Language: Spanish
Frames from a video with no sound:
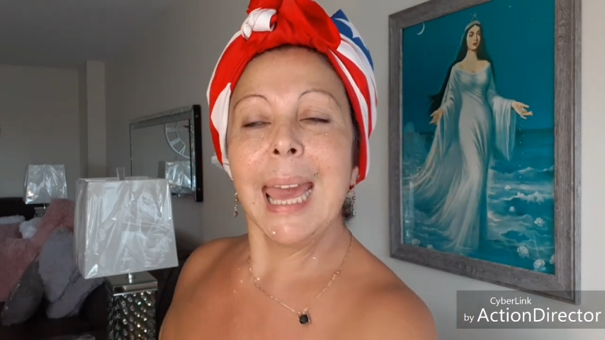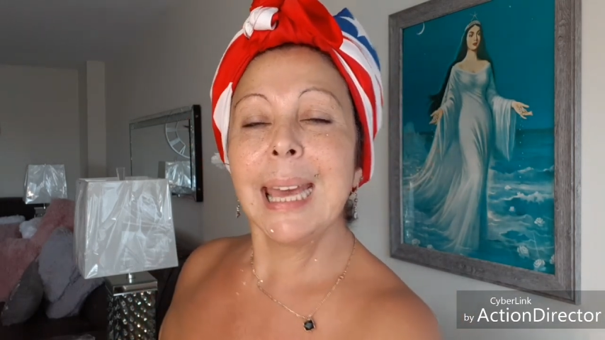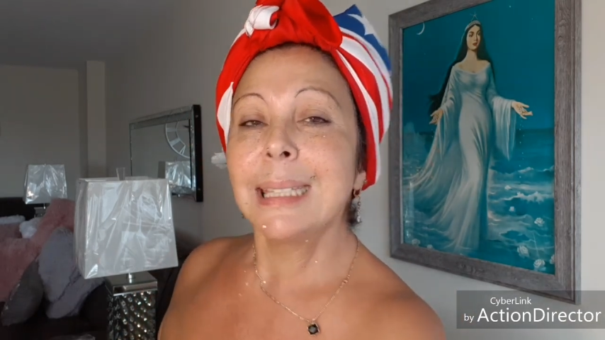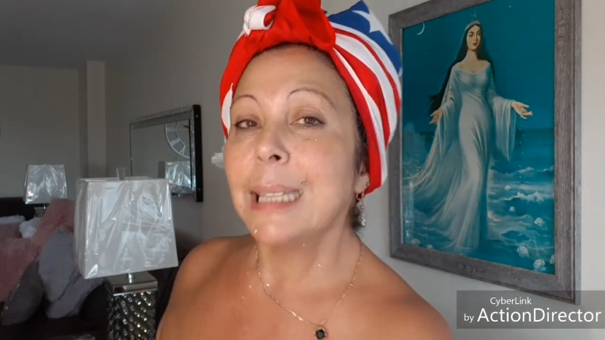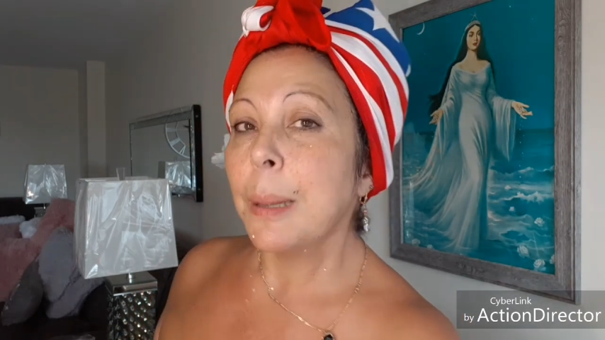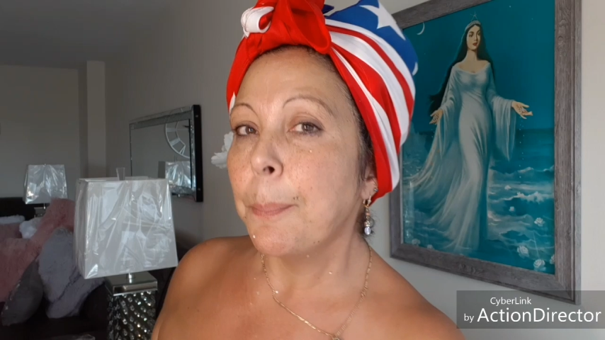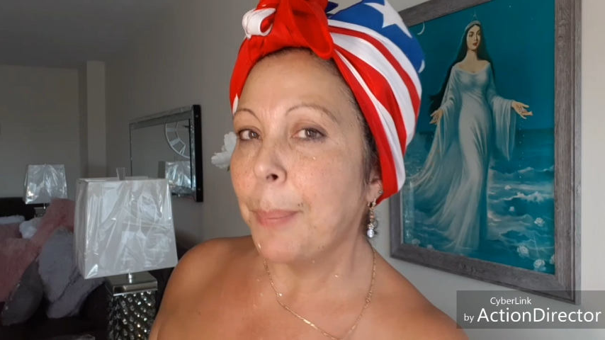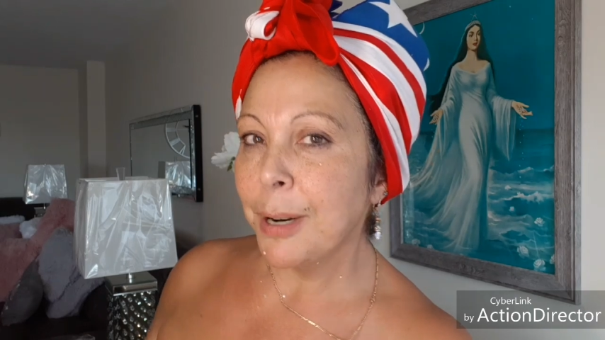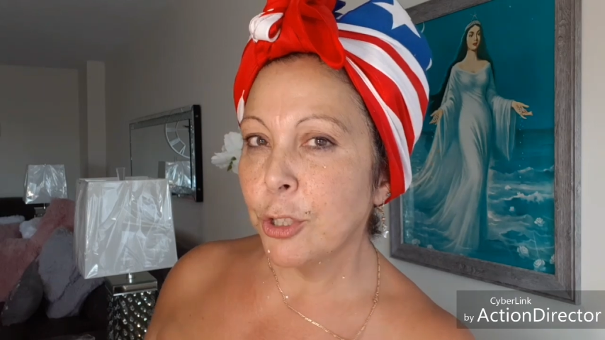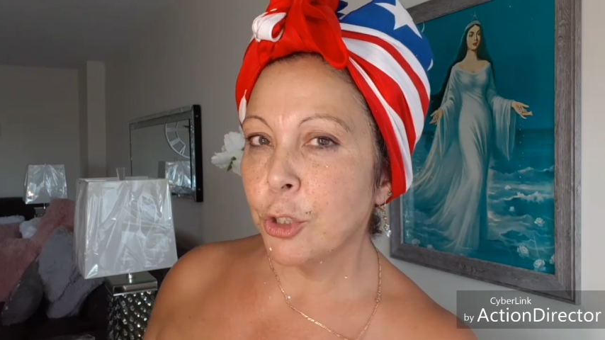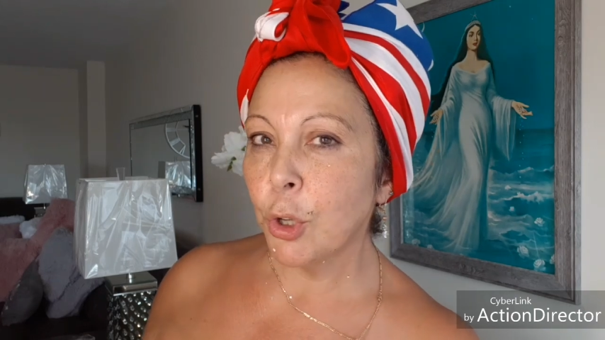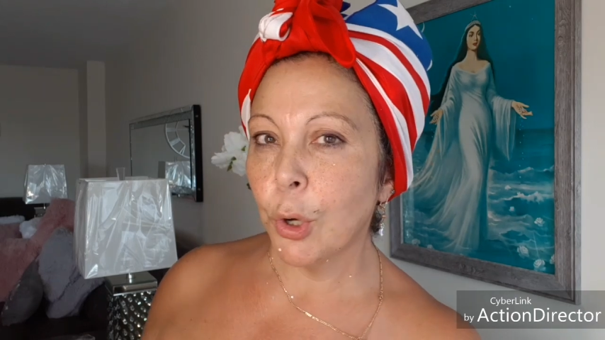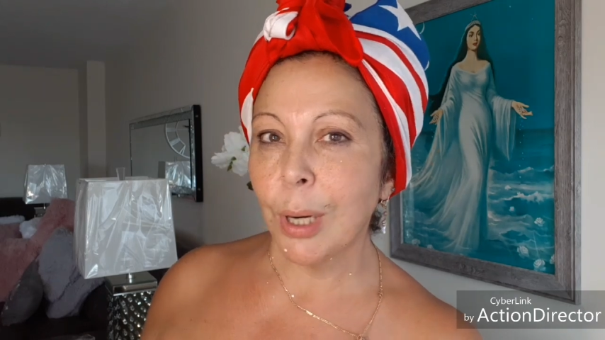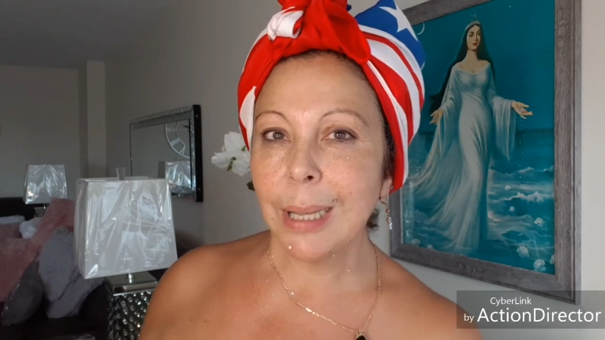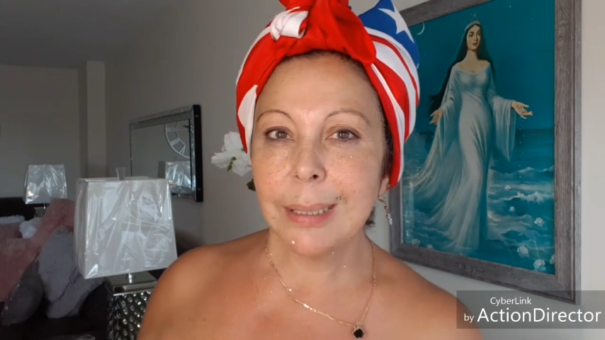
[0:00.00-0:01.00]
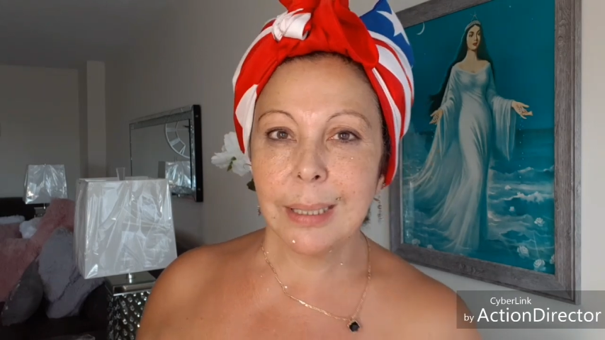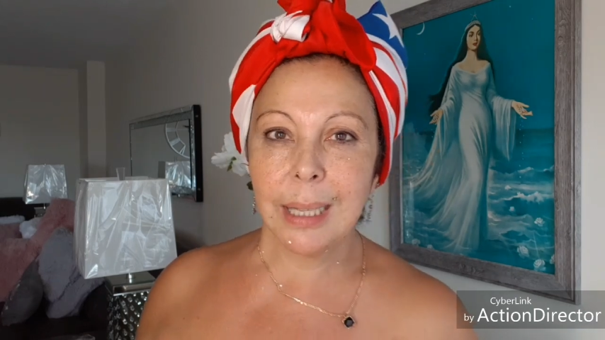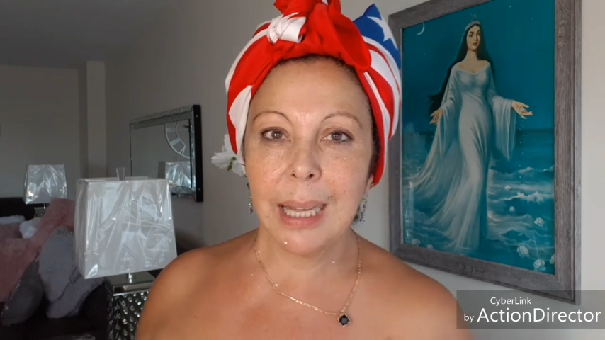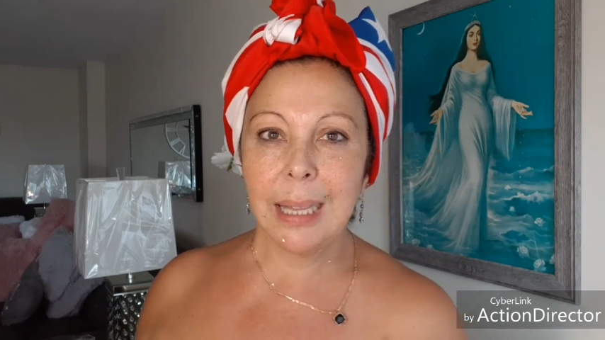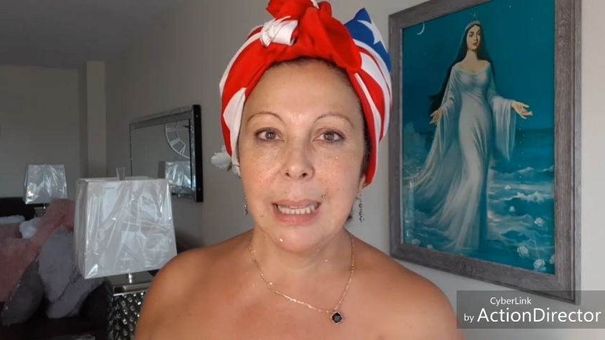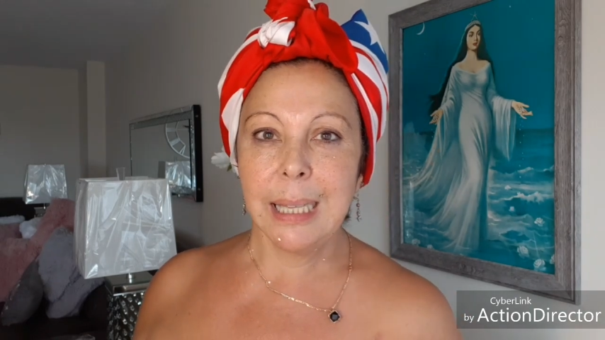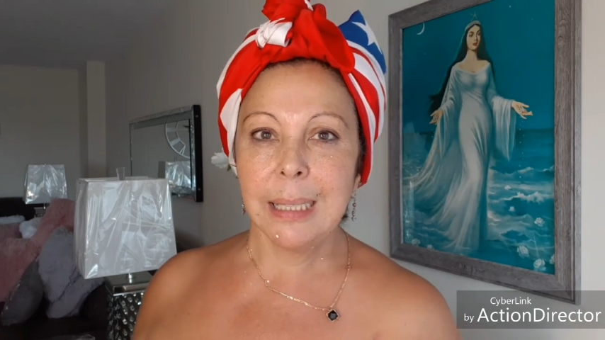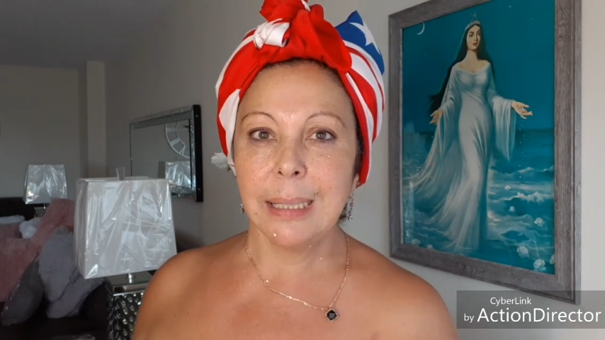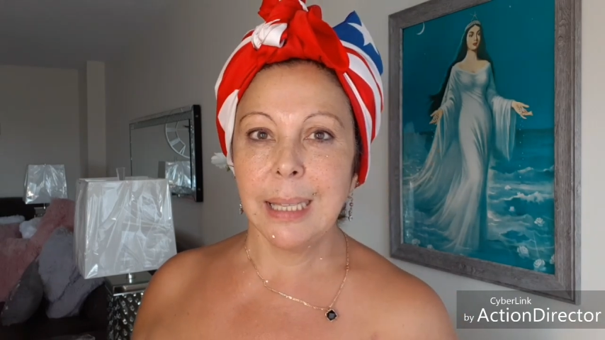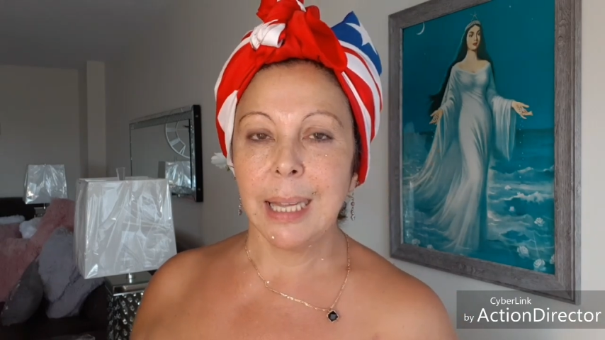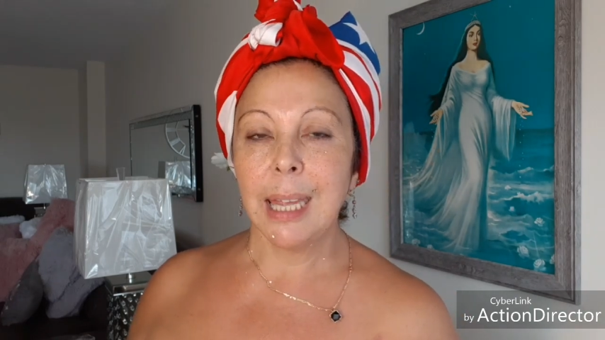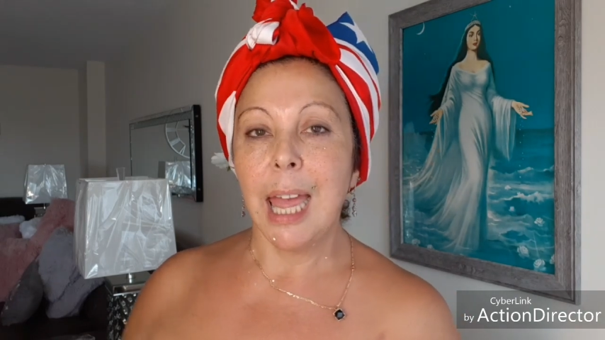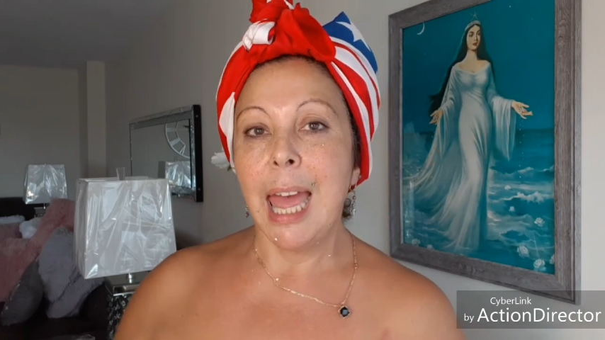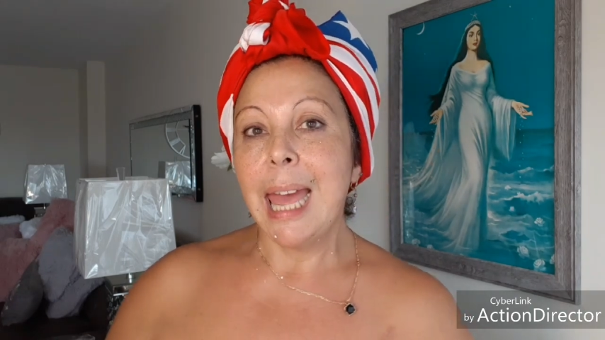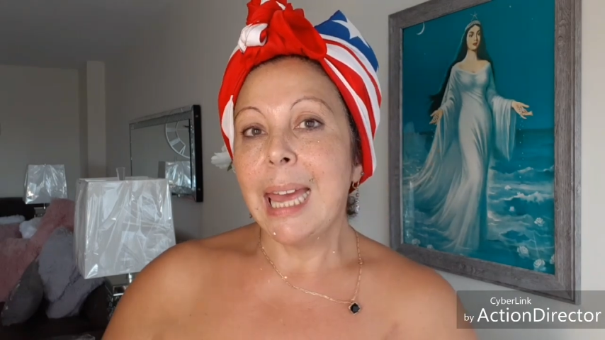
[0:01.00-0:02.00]
Esas personas que
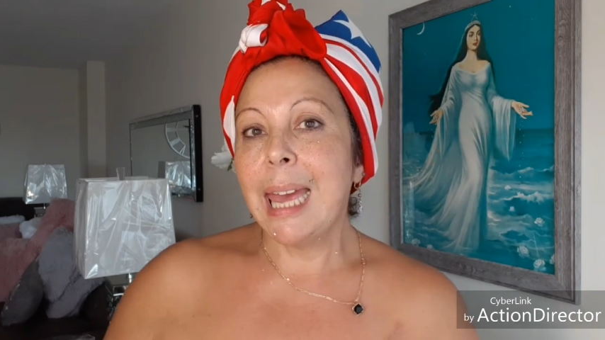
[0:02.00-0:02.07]
dicen